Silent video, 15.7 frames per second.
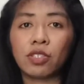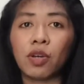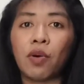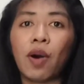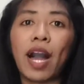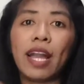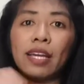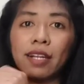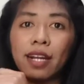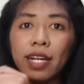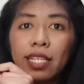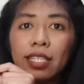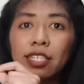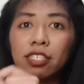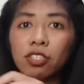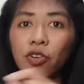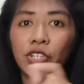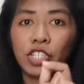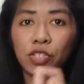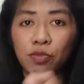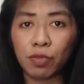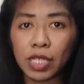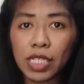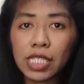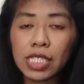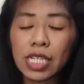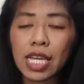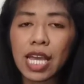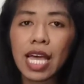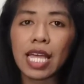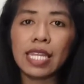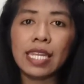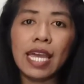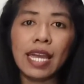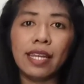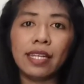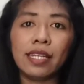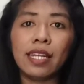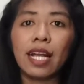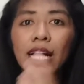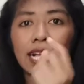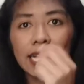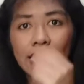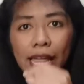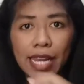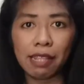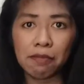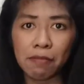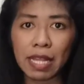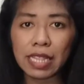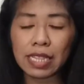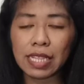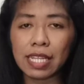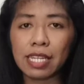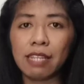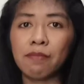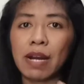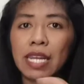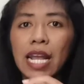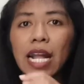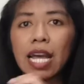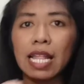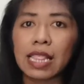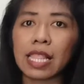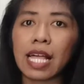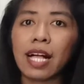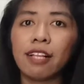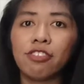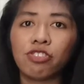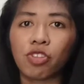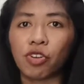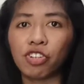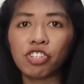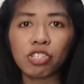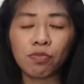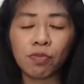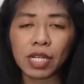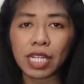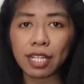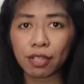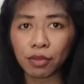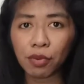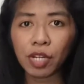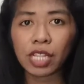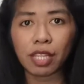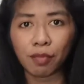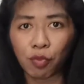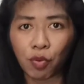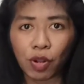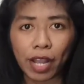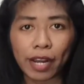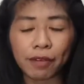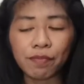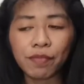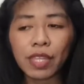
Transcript: So I write astonishment dan kalimat di mana kata astonishment itu ditemukan.